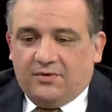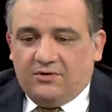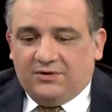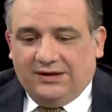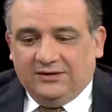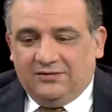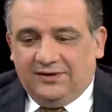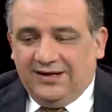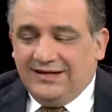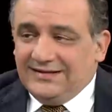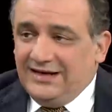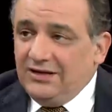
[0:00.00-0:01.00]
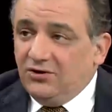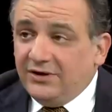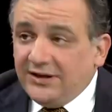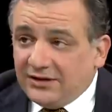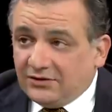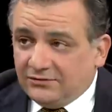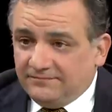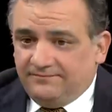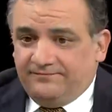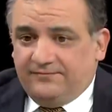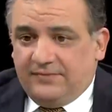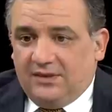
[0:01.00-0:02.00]
Por lo tanto, en el saldo neto,
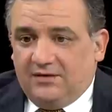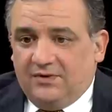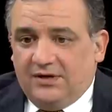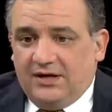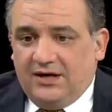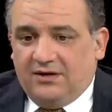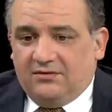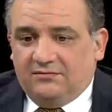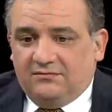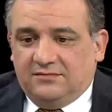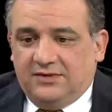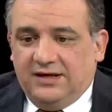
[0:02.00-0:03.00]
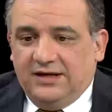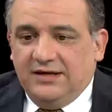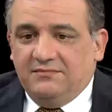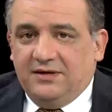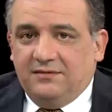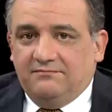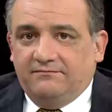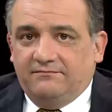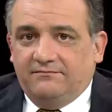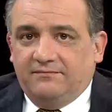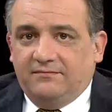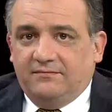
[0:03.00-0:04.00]
porque claro, en Lima
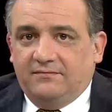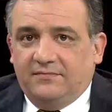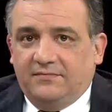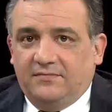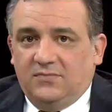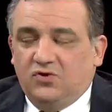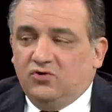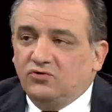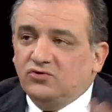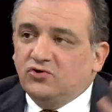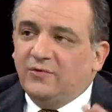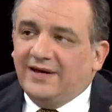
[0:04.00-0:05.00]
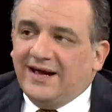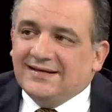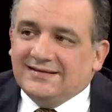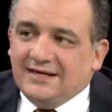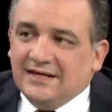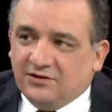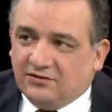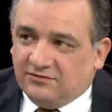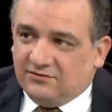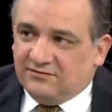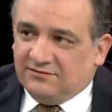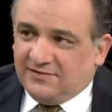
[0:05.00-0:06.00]
no nos sobran
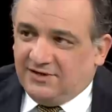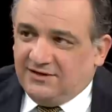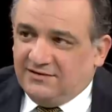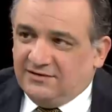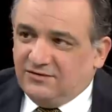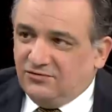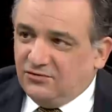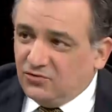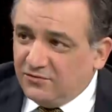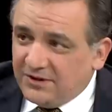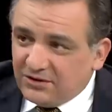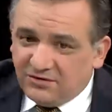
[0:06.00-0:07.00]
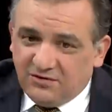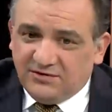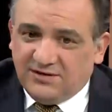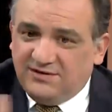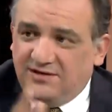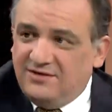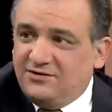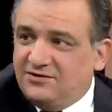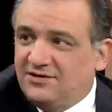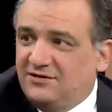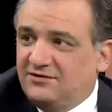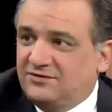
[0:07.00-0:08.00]
asientos, ¿ok? Si uno suma todos los
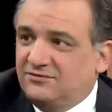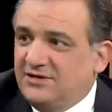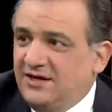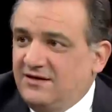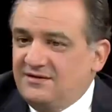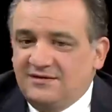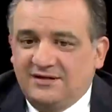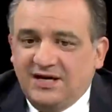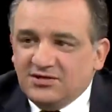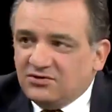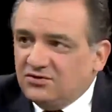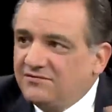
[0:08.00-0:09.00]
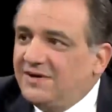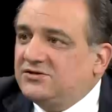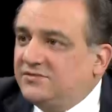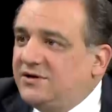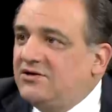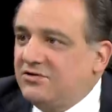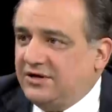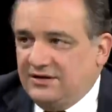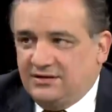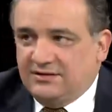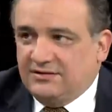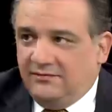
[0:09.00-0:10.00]
asientos de las unidades, esos son más o menos los
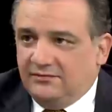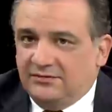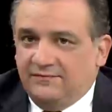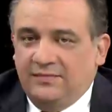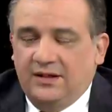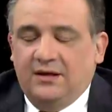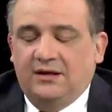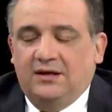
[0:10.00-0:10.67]
que necesitamos.